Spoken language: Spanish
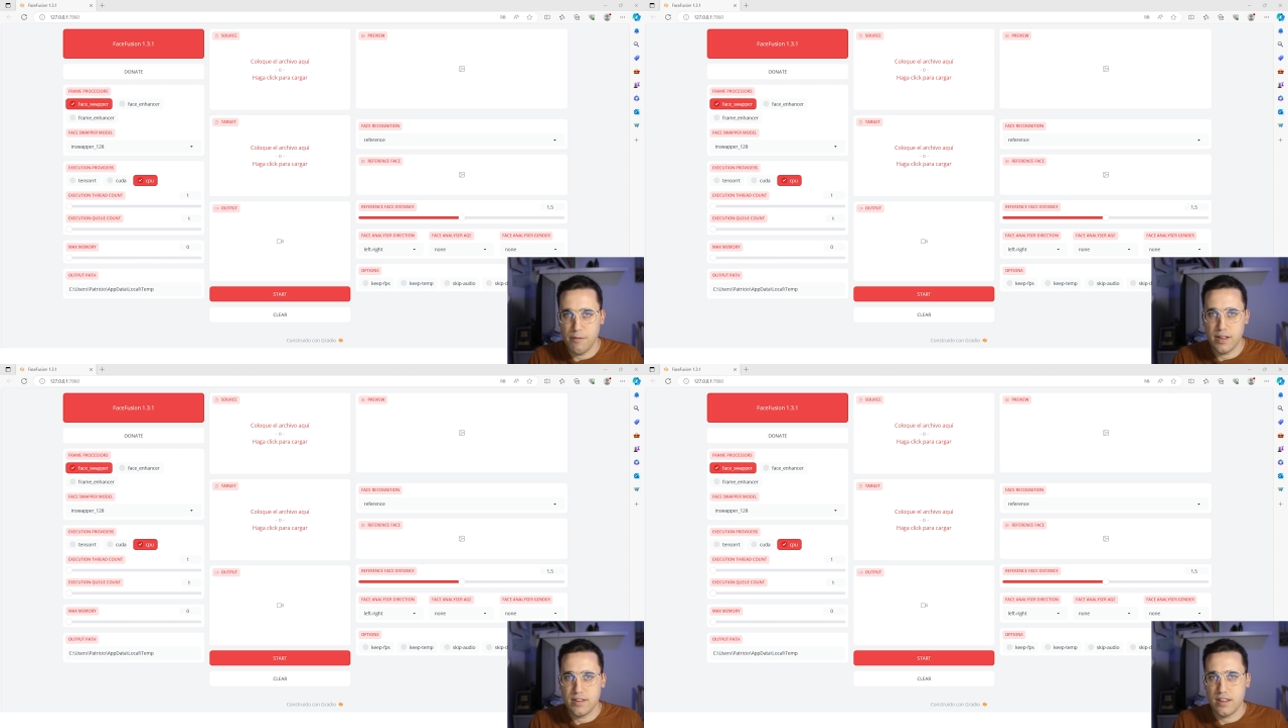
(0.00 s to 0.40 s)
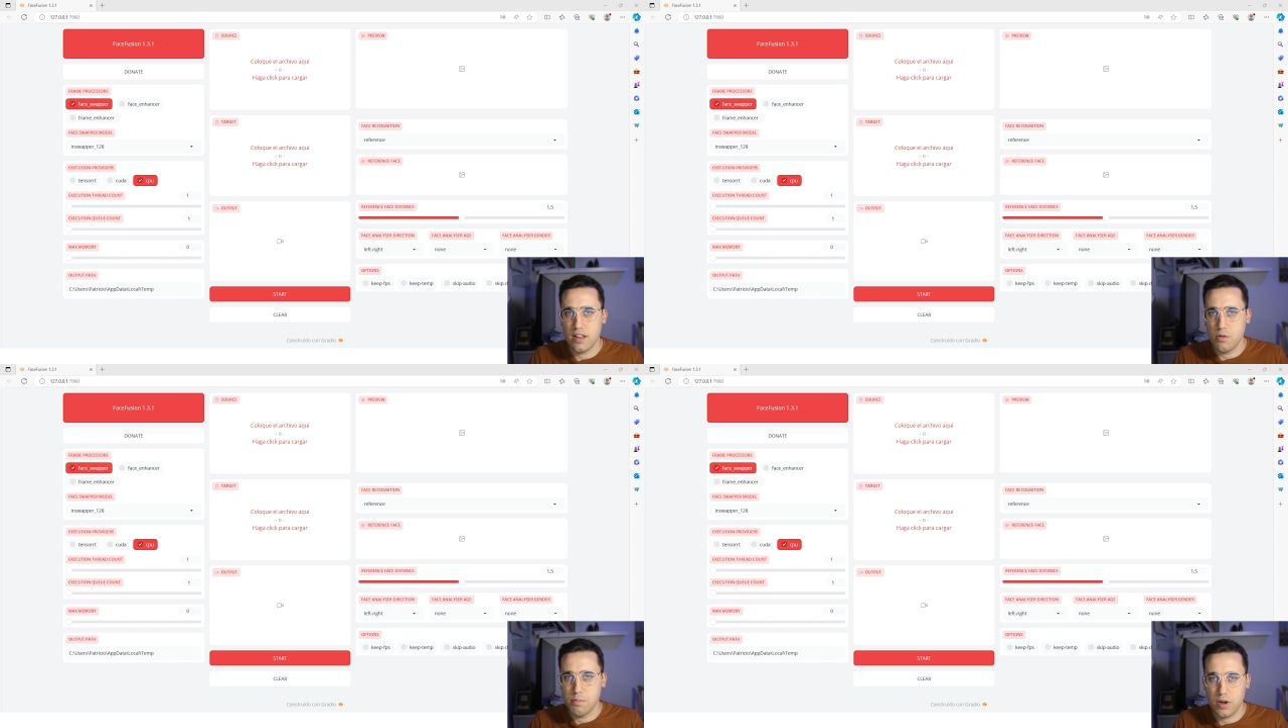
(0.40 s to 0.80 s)
Os voy
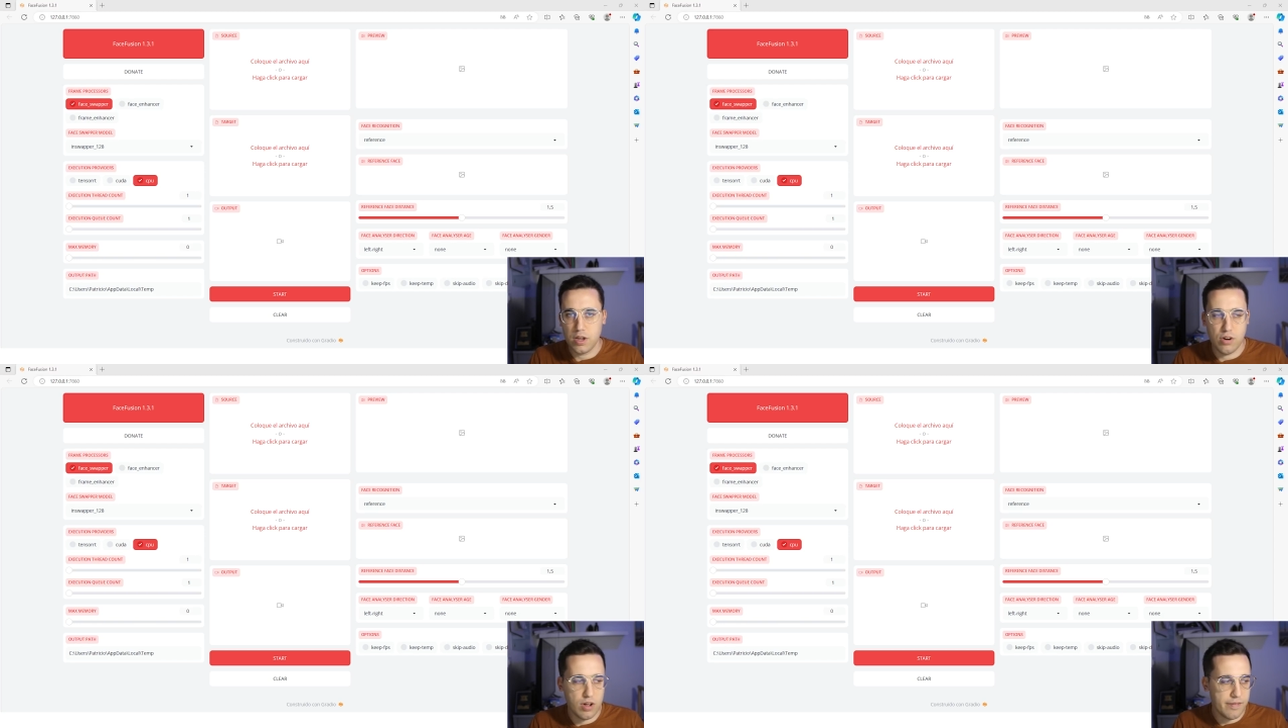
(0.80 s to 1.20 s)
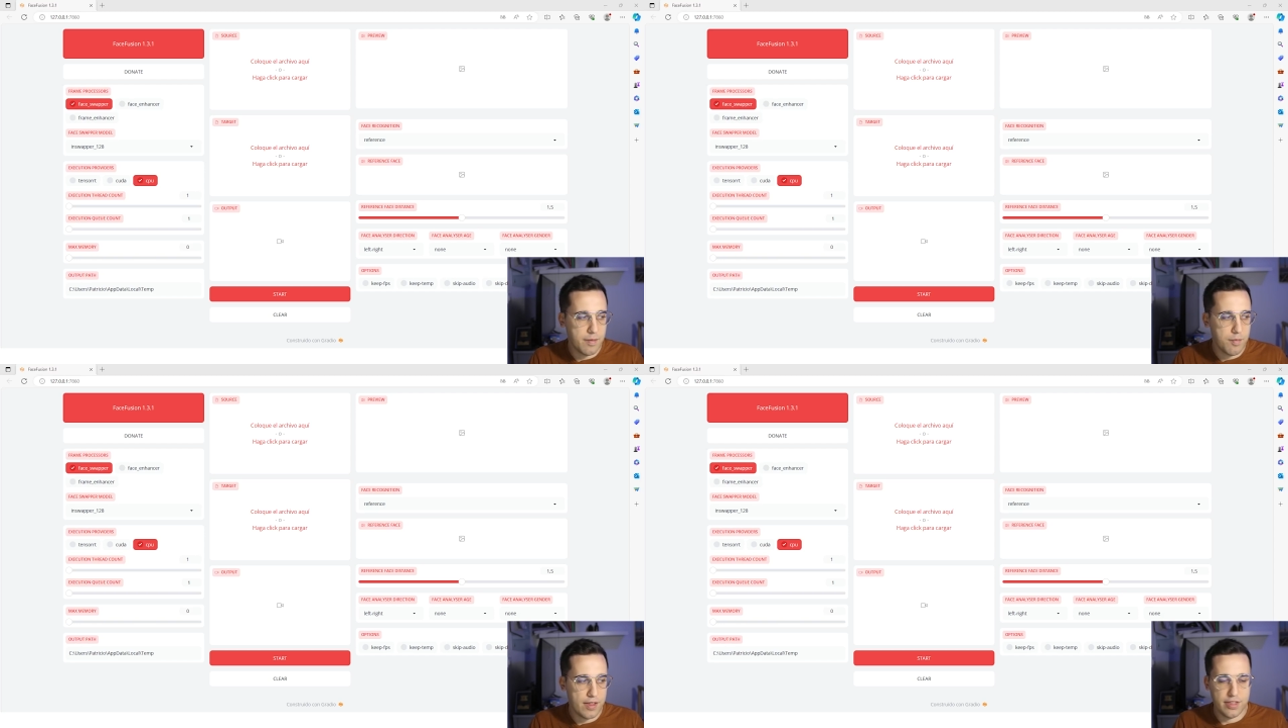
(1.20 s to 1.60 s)
enseñando un poquito lo que
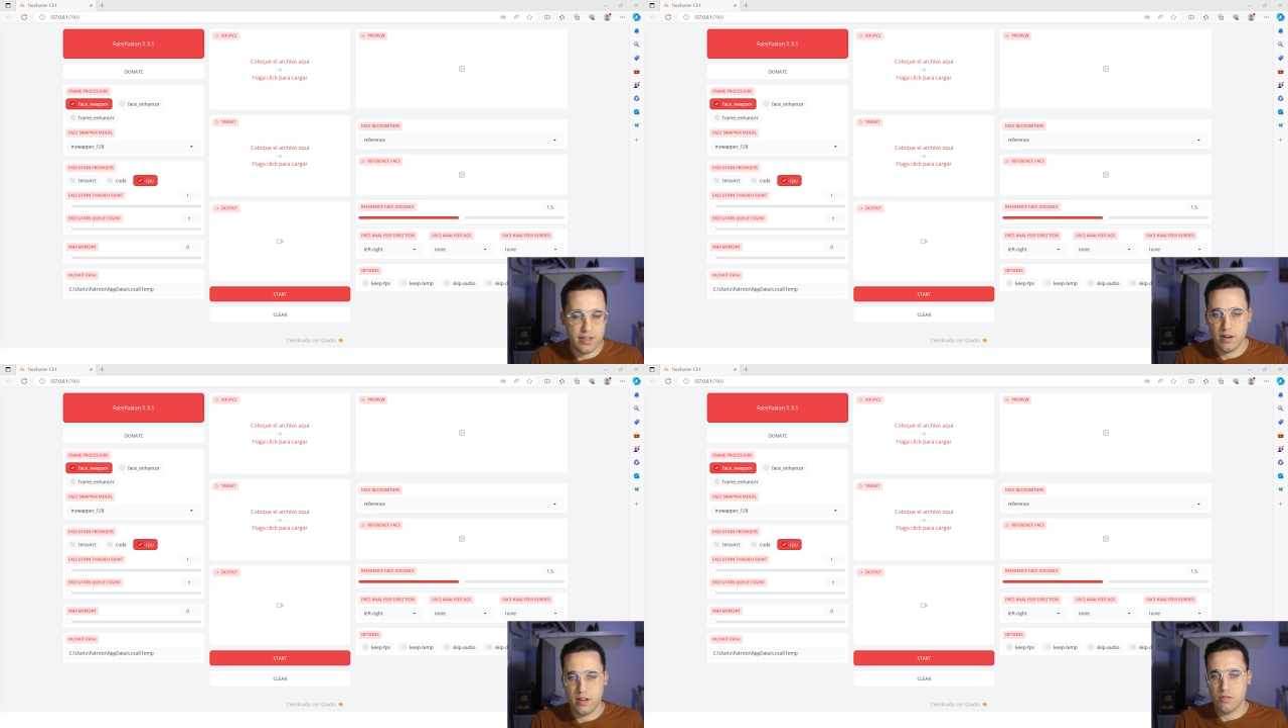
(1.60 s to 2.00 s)
vamos a hacer.